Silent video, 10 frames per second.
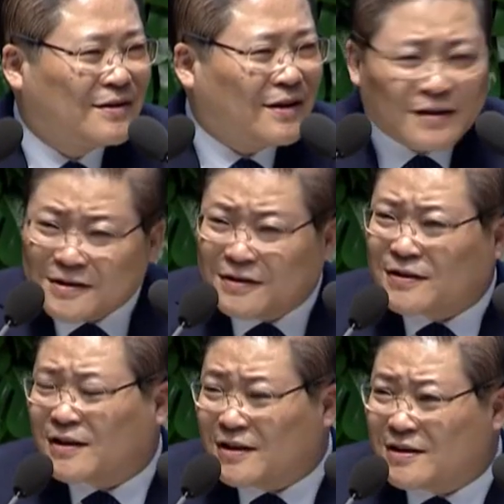나는
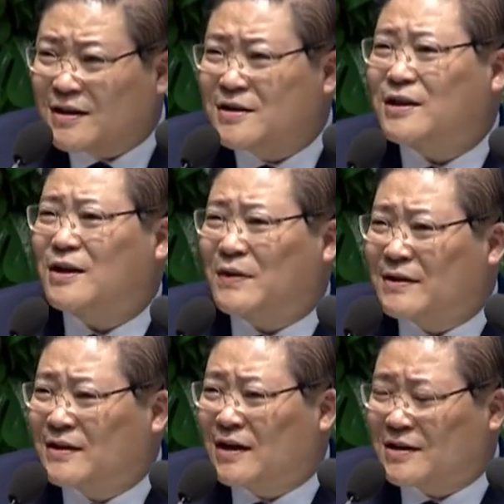어떻게 인생을
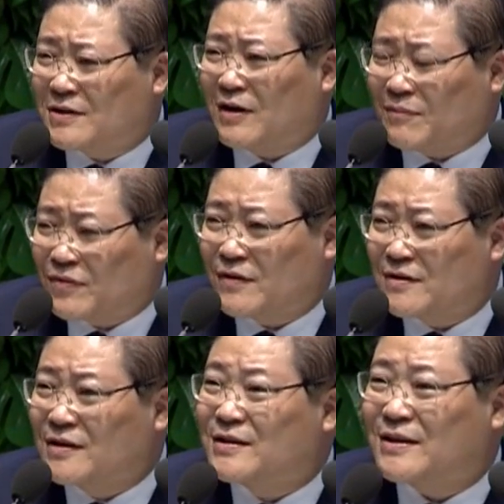살아왔는가? 그리고
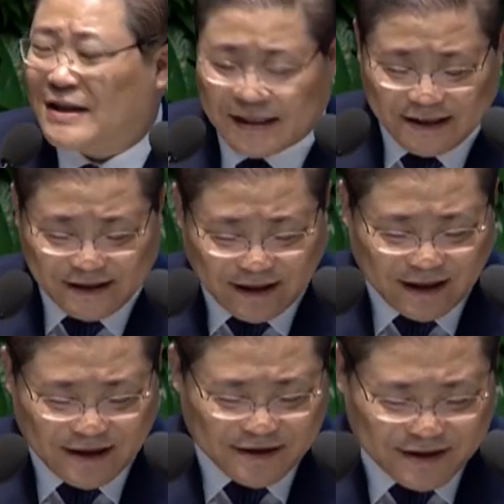앞으로는 어떻게
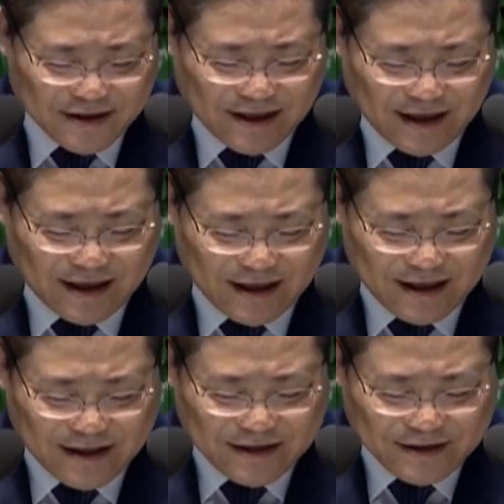살아갈 것인가?
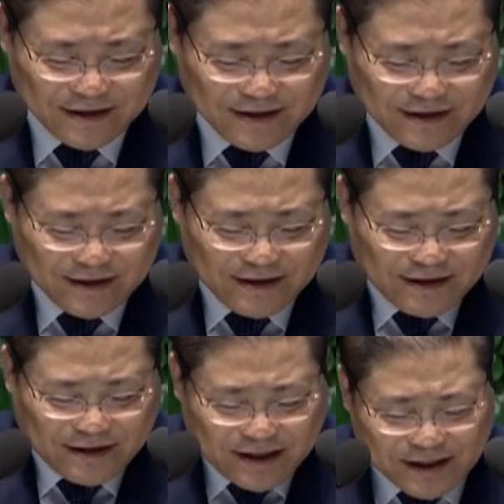
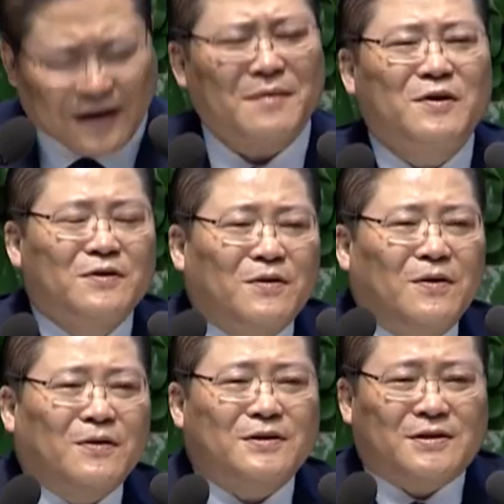근데
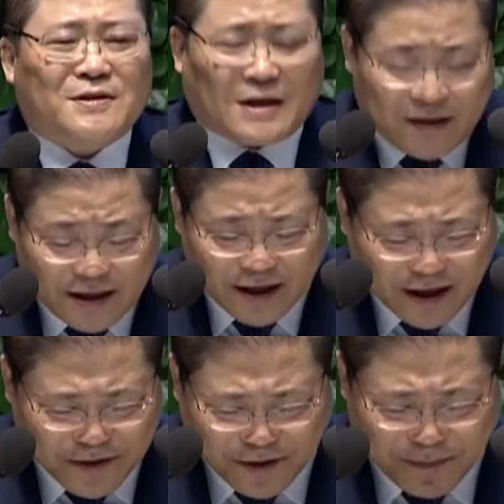사람은요, 잘
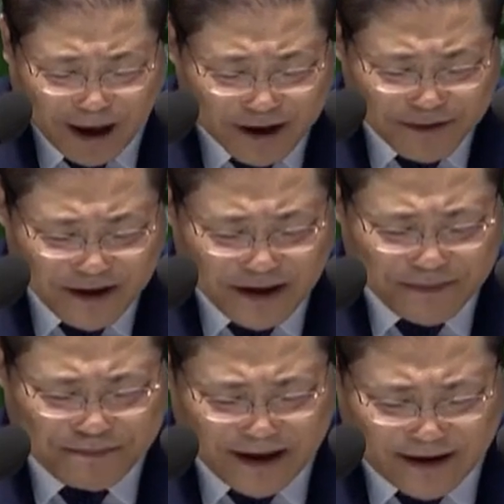나가고 마음이
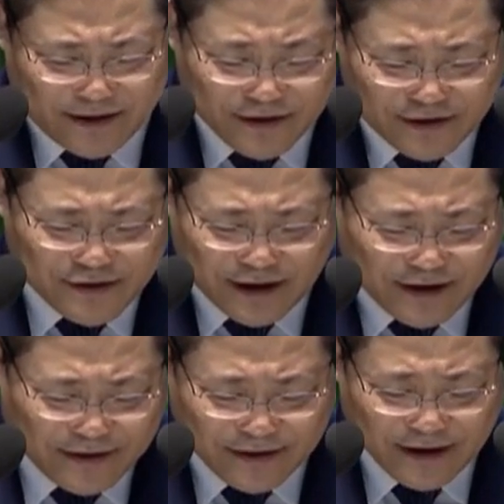팍 들뜰
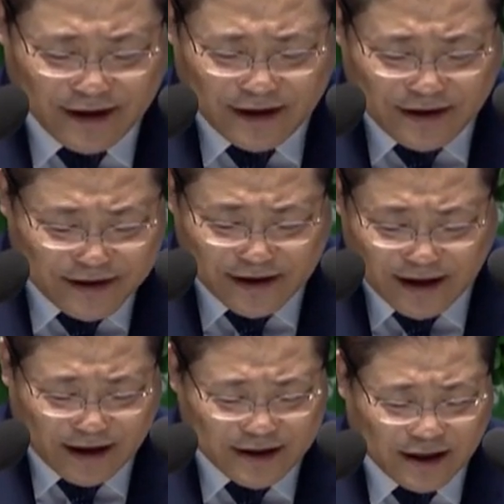때는 이런
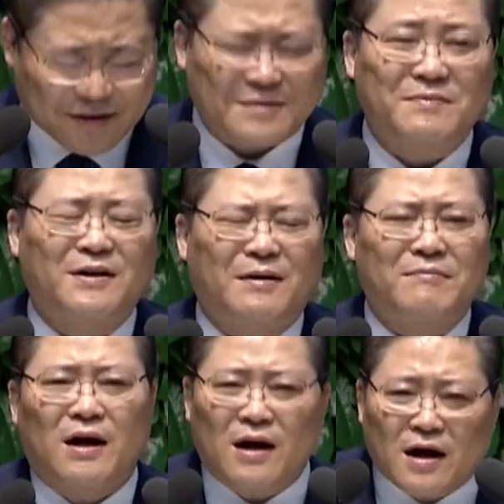생각하지 않습니다.
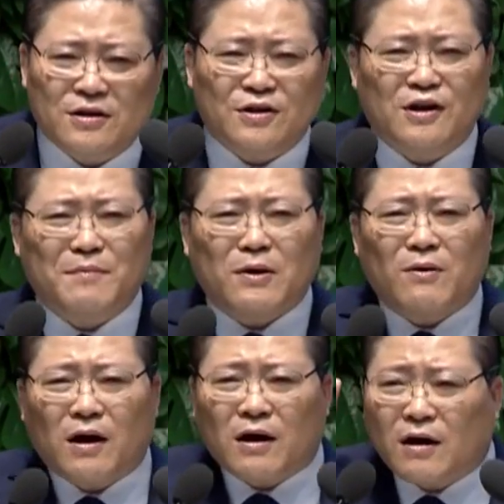막 전화
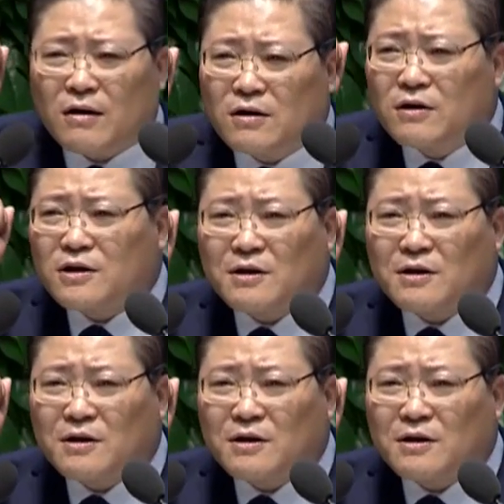받고, 아, 어이,